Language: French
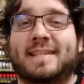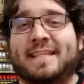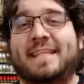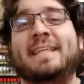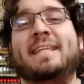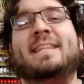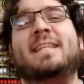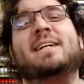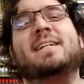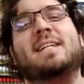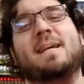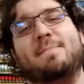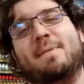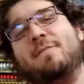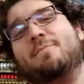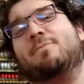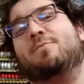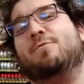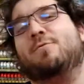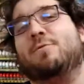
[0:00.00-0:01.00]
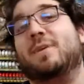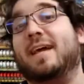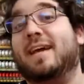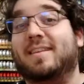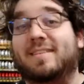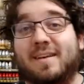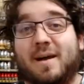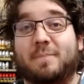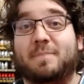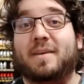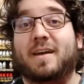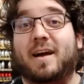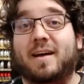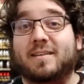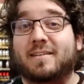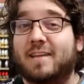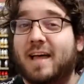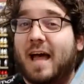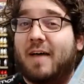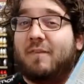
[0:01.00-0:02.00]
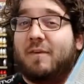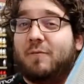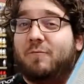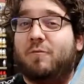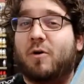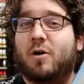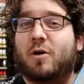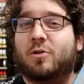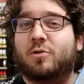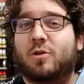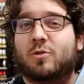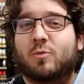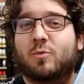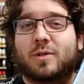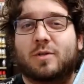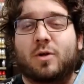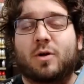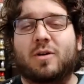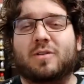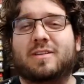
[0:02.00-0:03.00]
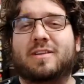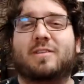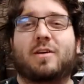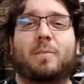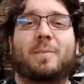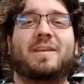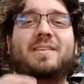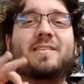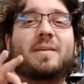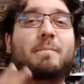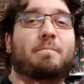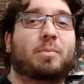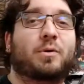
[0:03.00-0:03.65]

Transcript: Qui n'a jamais voulu être un pirate Avec Forgotten Waters, désormais c'est